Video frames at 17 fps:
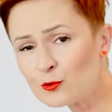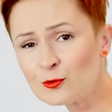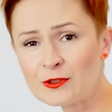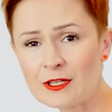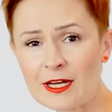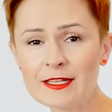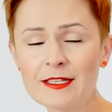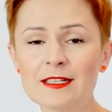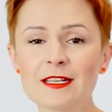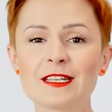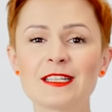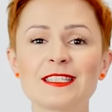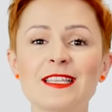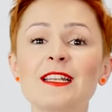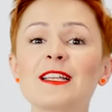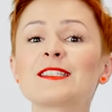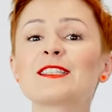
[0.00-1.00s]
Tutaj
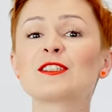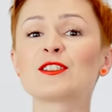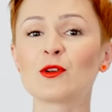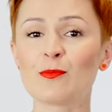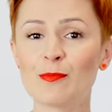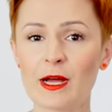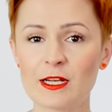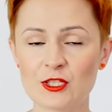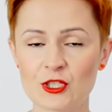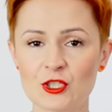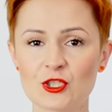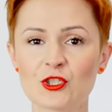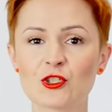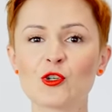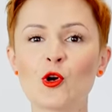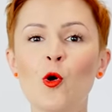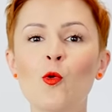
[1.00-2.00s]
e, zaraz
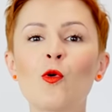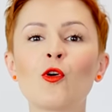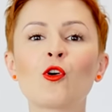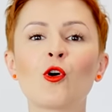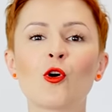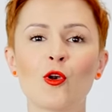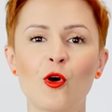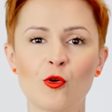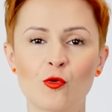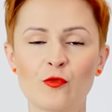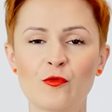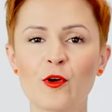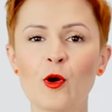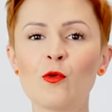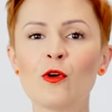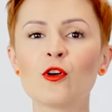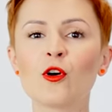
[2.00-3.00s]
zobaczysz koło kolorów.
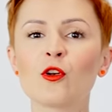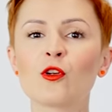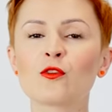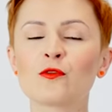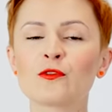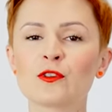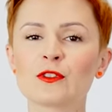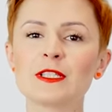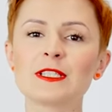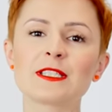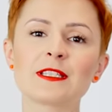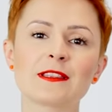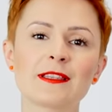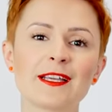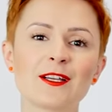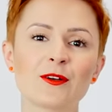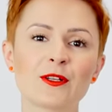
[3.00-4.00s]
Koło kolorów to nic
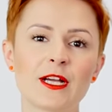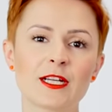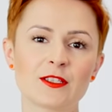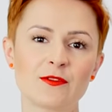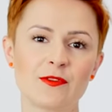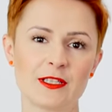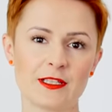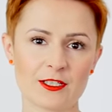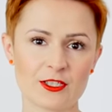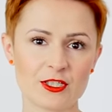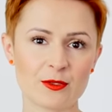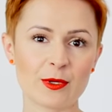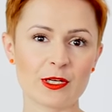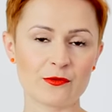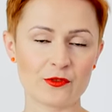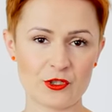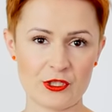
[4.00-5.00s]
innego jak 12
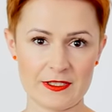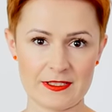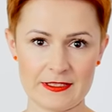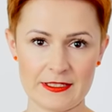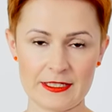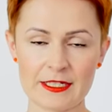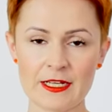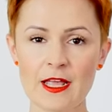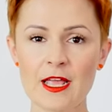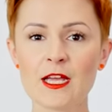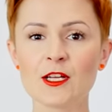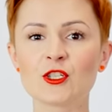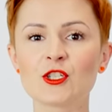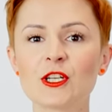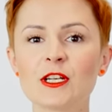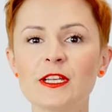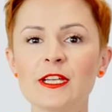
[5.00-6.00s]
barw czystych,
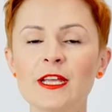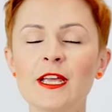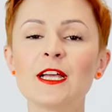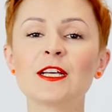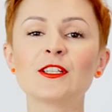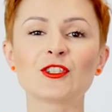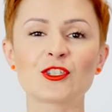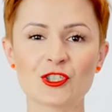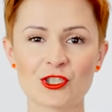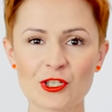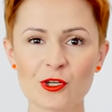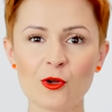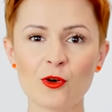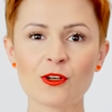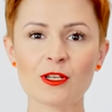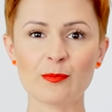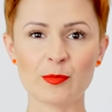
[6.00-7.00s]
czyli trzy
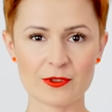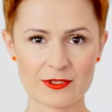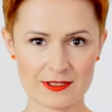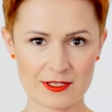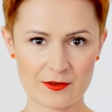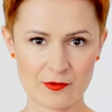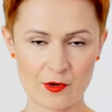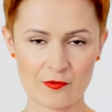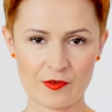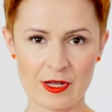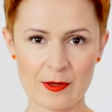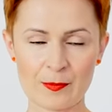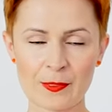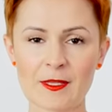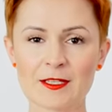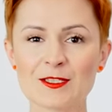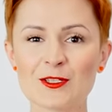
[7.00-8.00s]
kolory podstawowe,
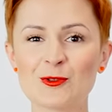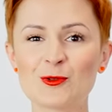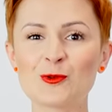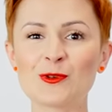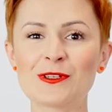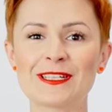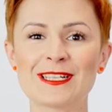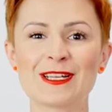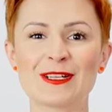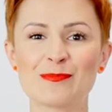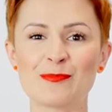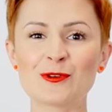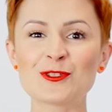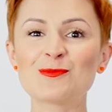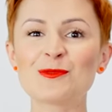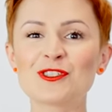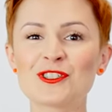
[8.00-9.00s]
z których
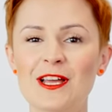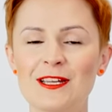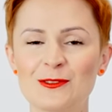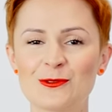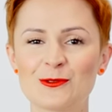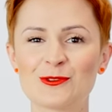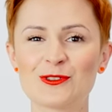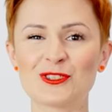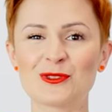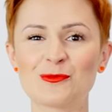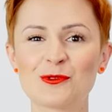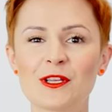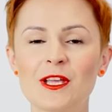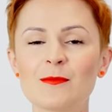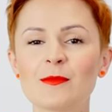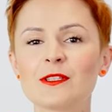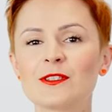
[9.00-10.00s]
po zmieszaniu
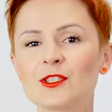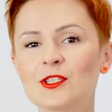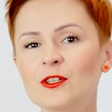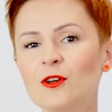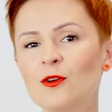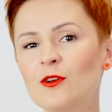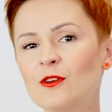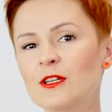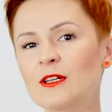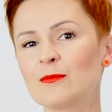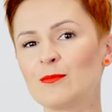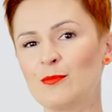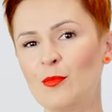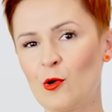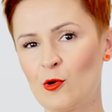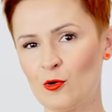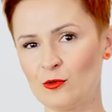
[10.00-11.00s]
otrzymujemy trzy kolory
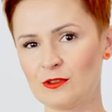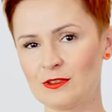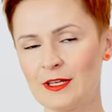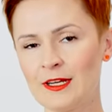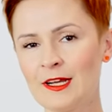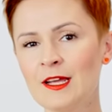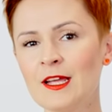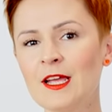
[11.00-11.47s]
pochodne